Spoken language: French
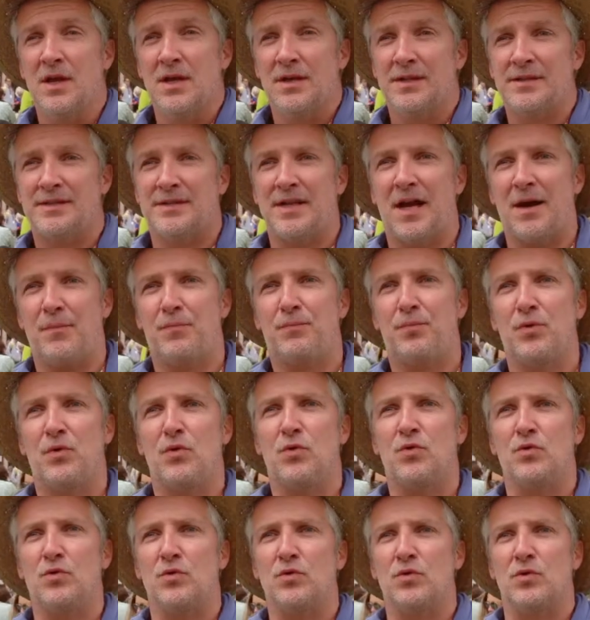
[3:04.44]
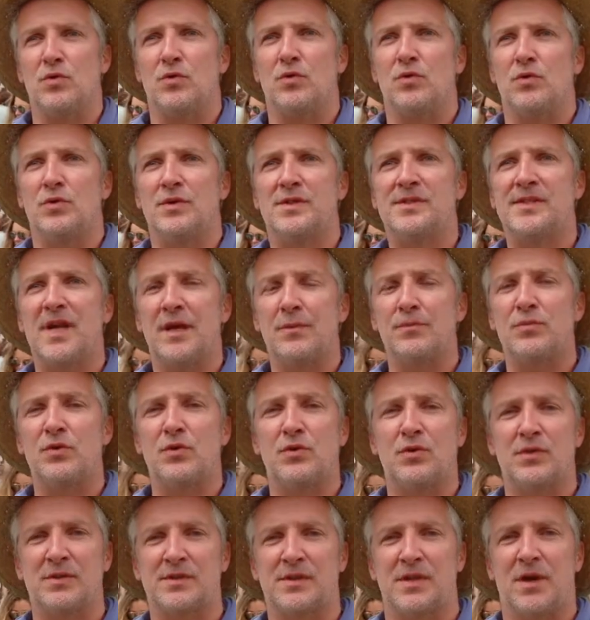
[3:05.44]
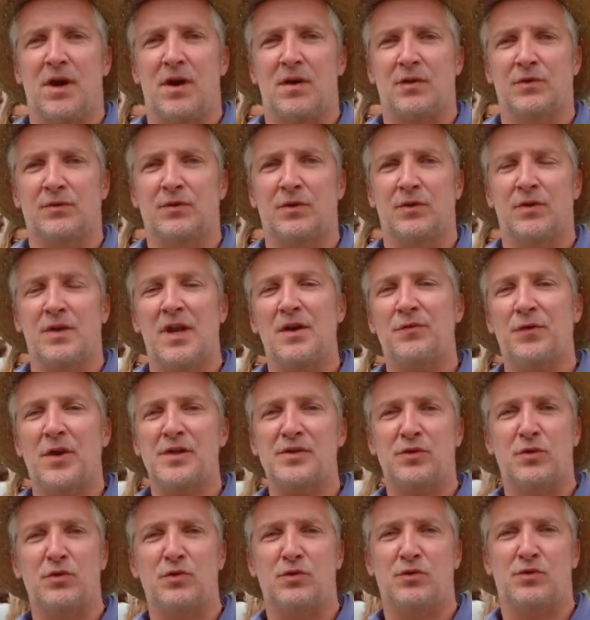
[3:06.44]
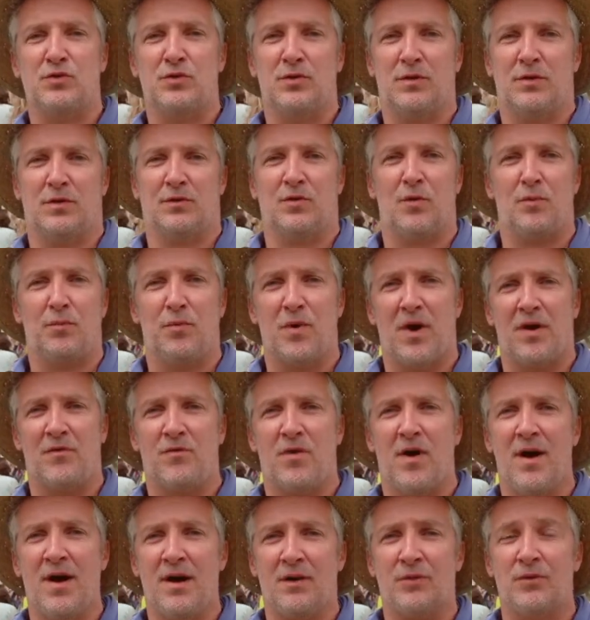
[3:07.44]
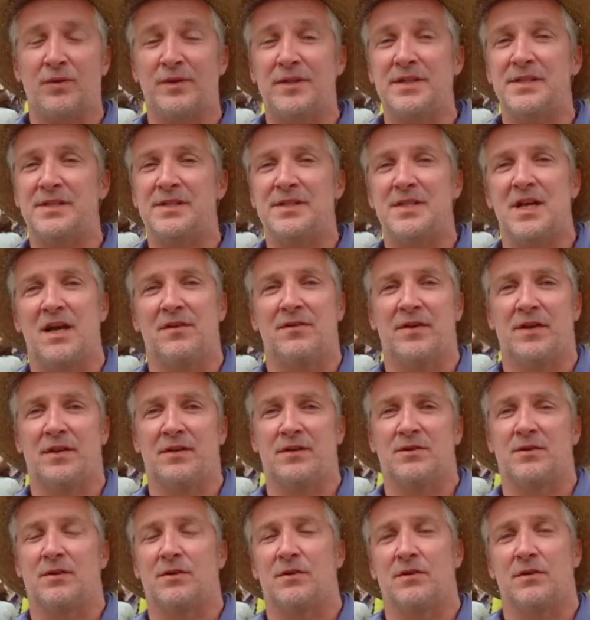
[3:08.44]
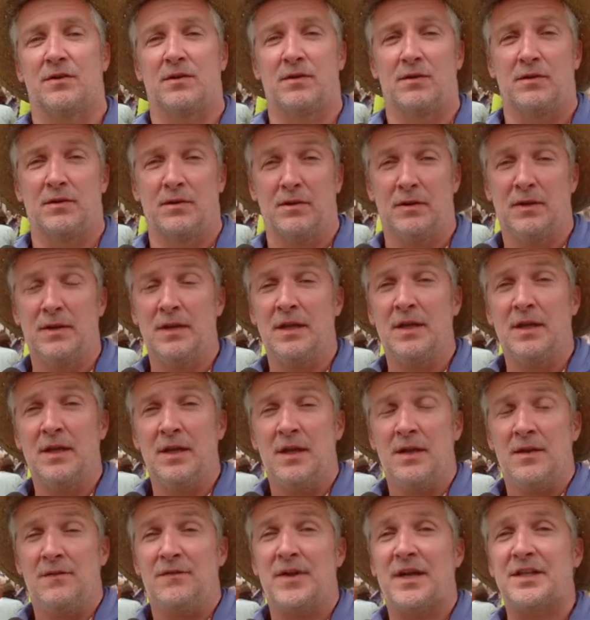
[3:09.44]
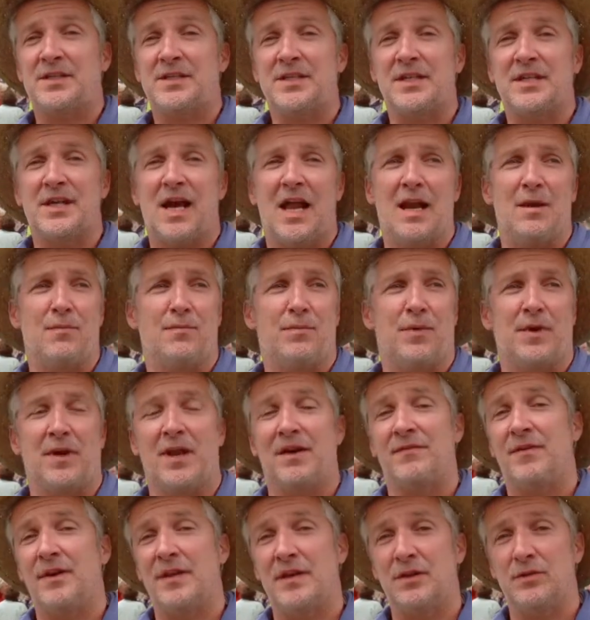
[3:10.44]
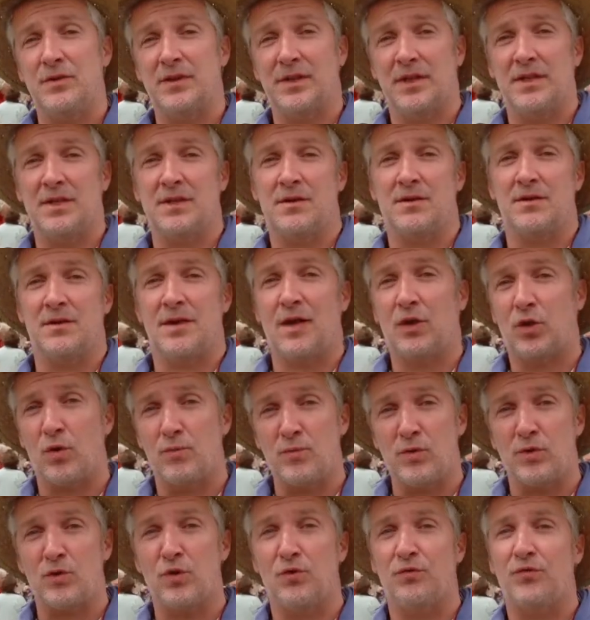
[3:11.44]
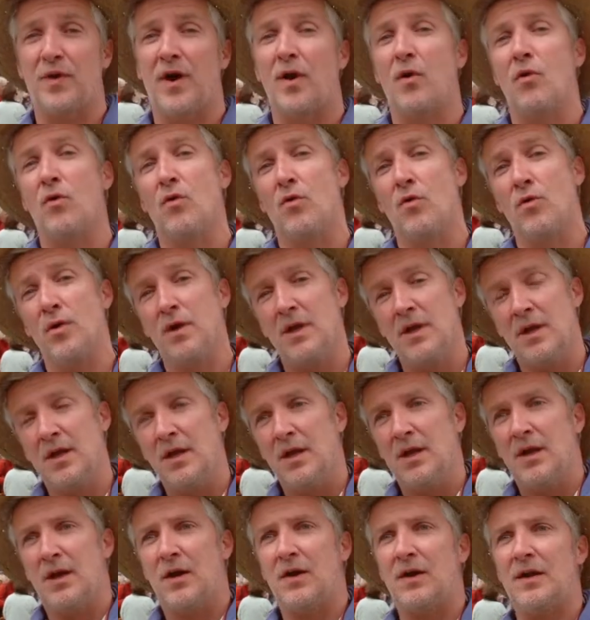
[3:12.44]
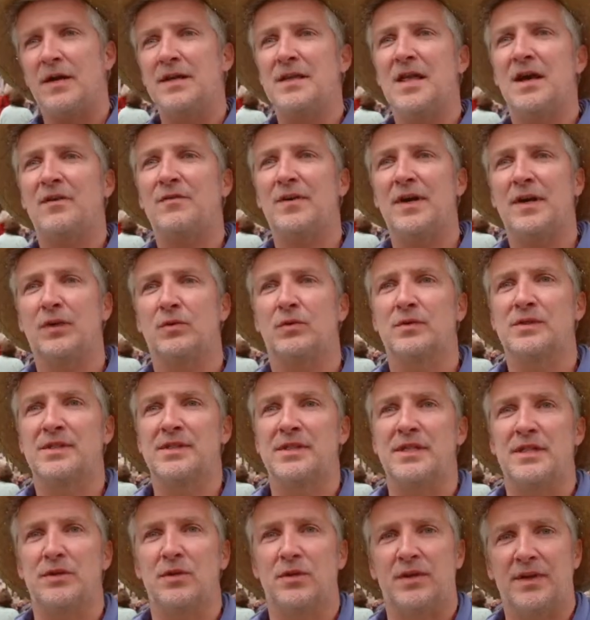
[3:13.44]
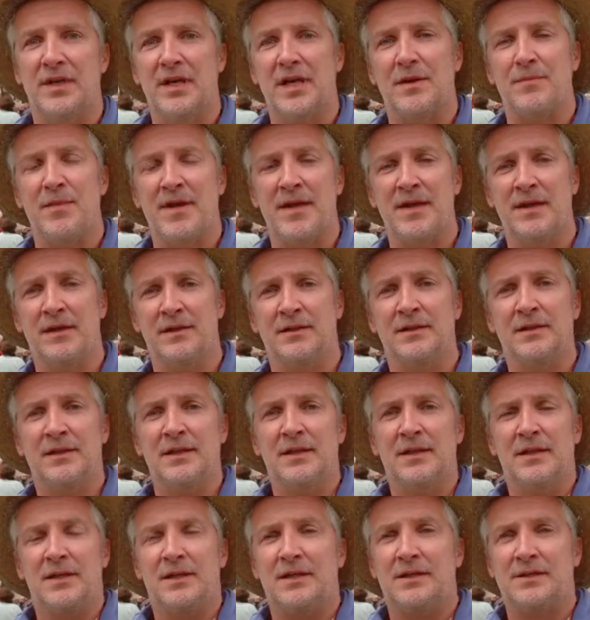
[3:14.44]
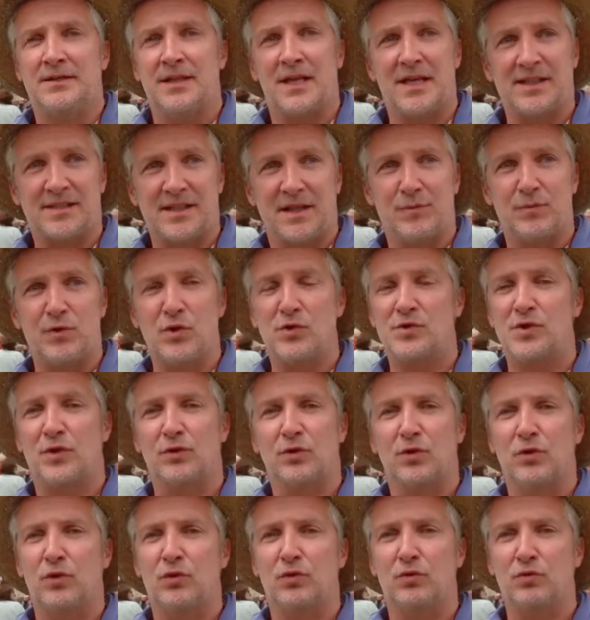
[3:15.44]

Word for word: c'est un peu une, symbiose entre l'infrastructure qu'on peut avoir, donc ici avec Verticalpe, la vallée du Trien, la commune de Finhaut, euh, les navettes aussi de TMR. Euh, c'est la symbiose entre